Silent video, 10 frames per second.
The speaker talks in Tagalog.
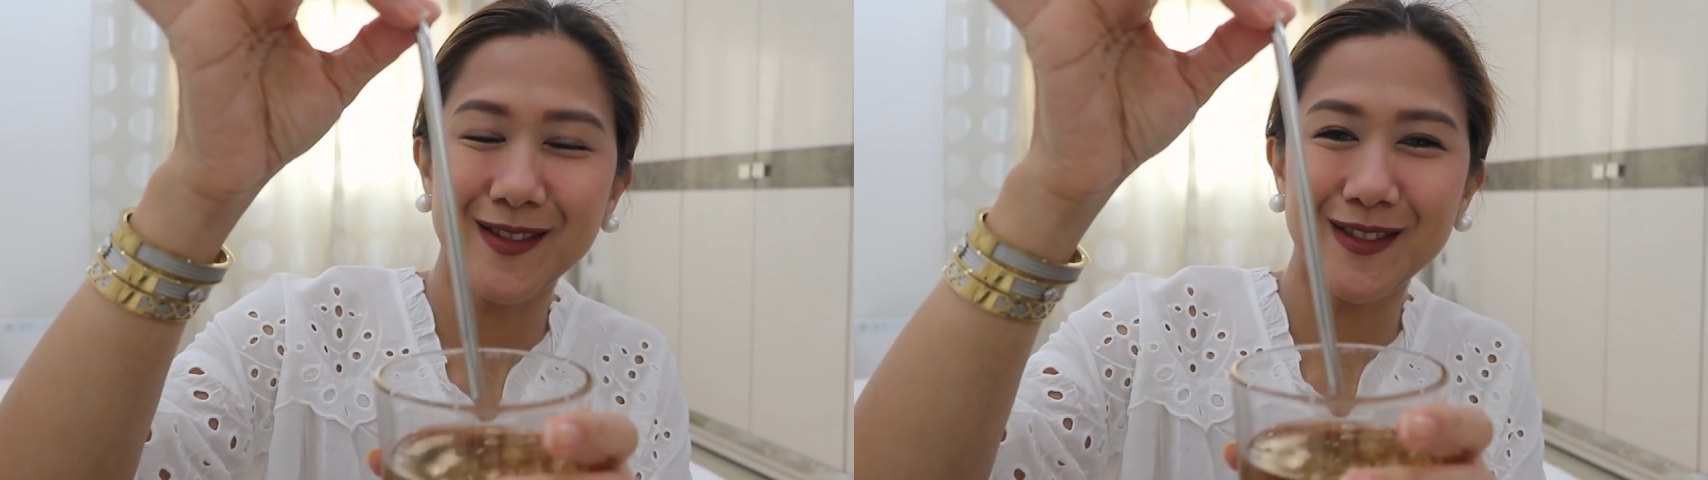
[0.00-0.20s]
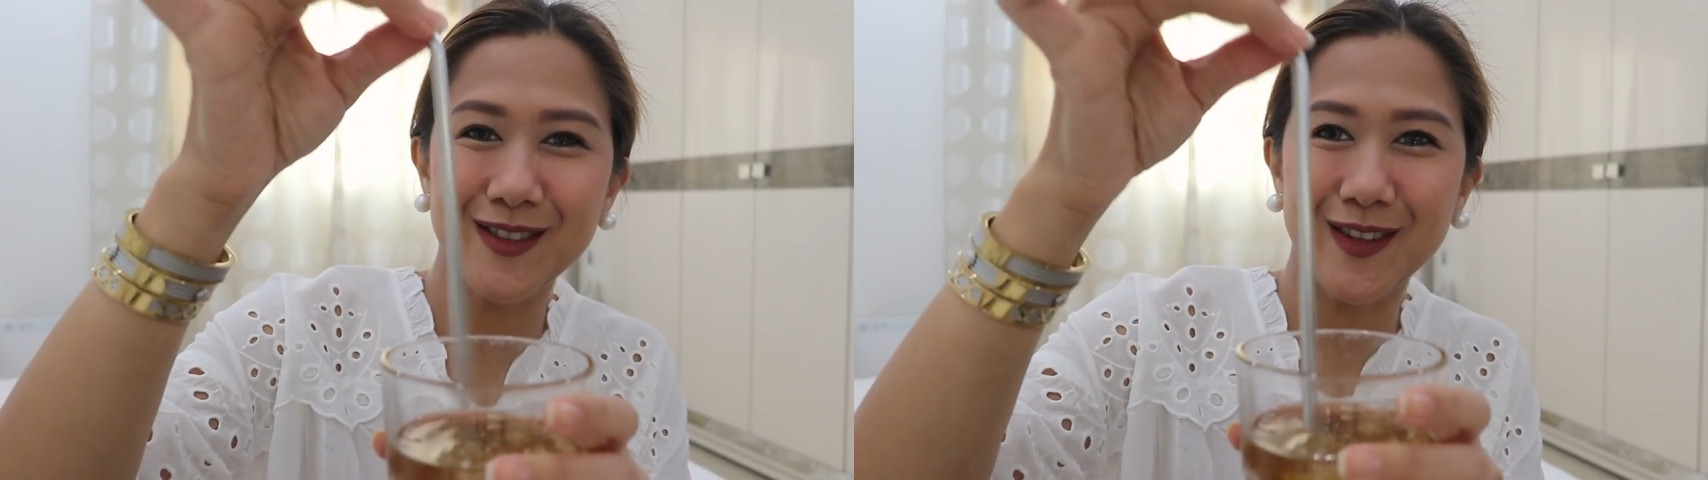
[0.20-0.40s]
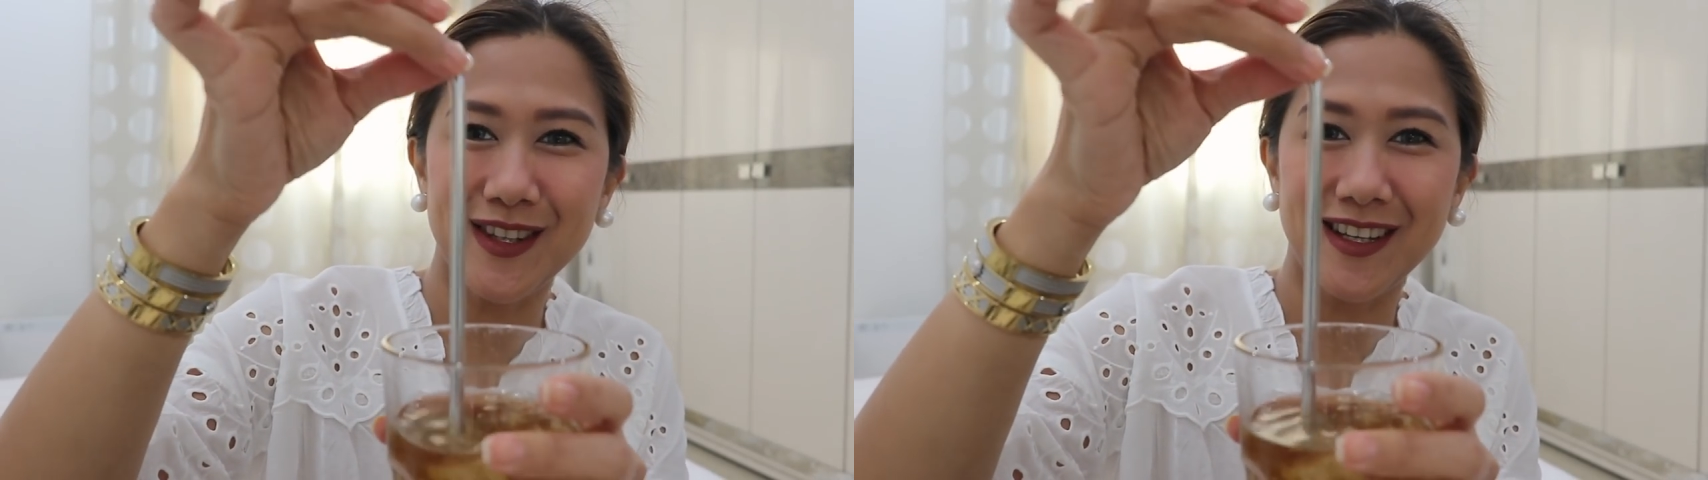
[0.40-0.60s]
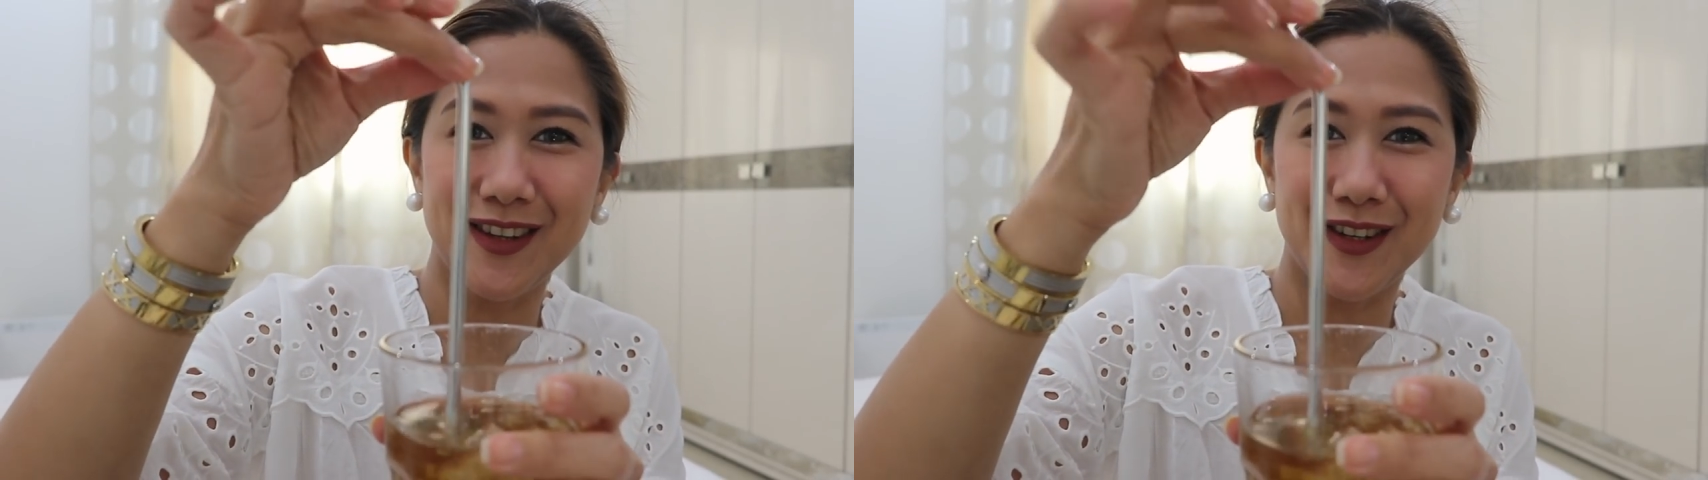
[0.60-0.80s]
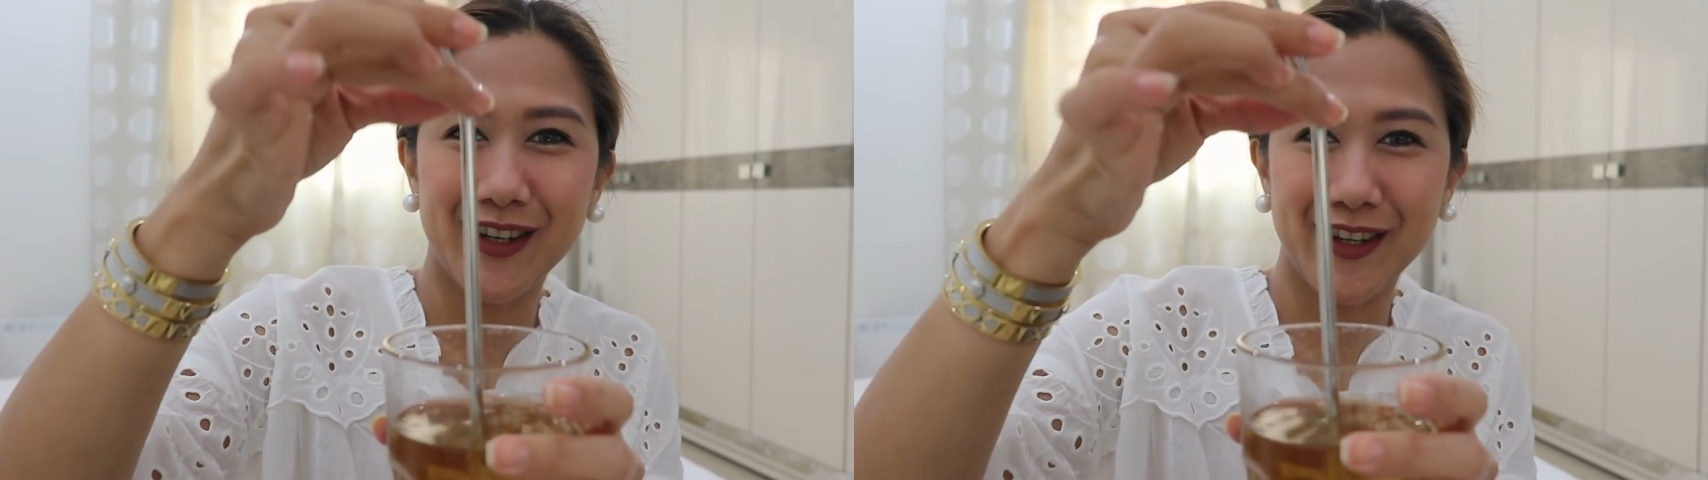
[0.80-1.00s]
yung straw na
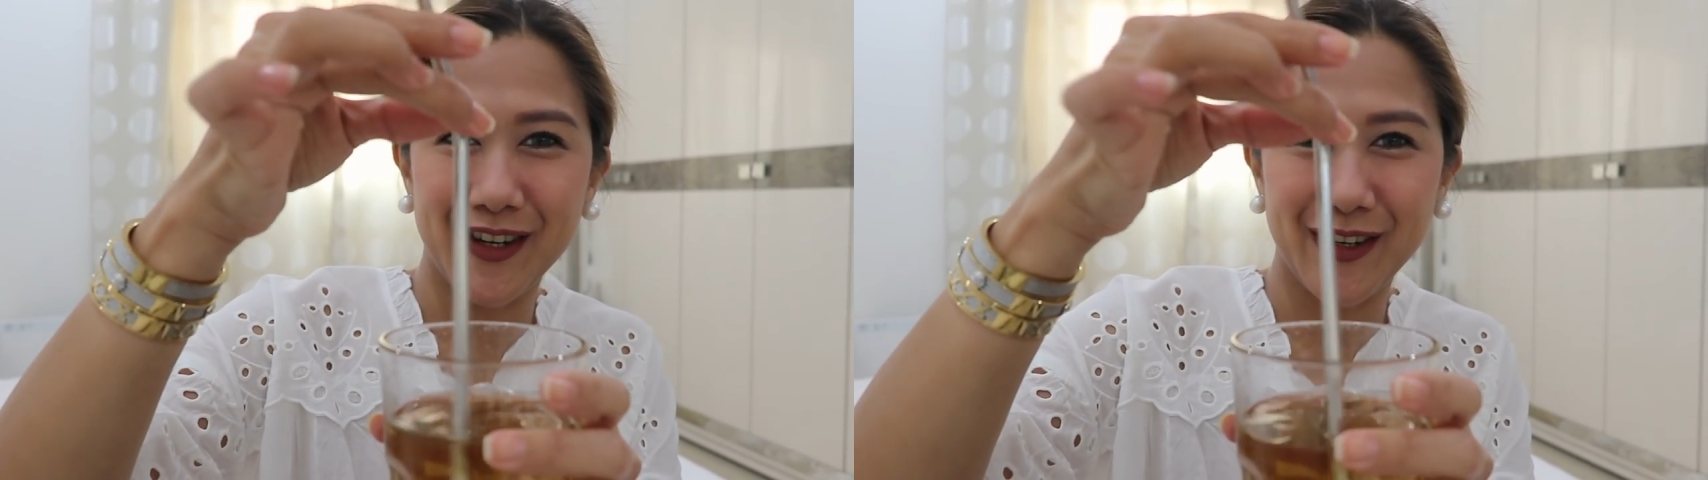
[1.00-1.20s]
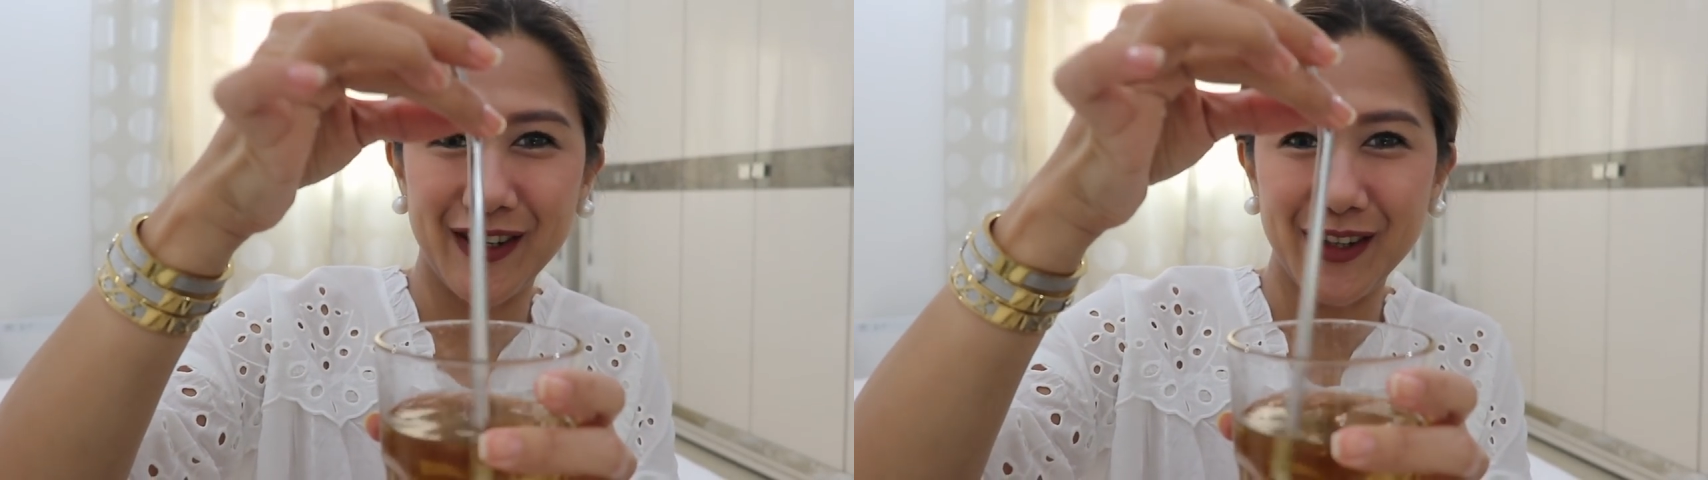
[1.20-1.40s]
in-order ko.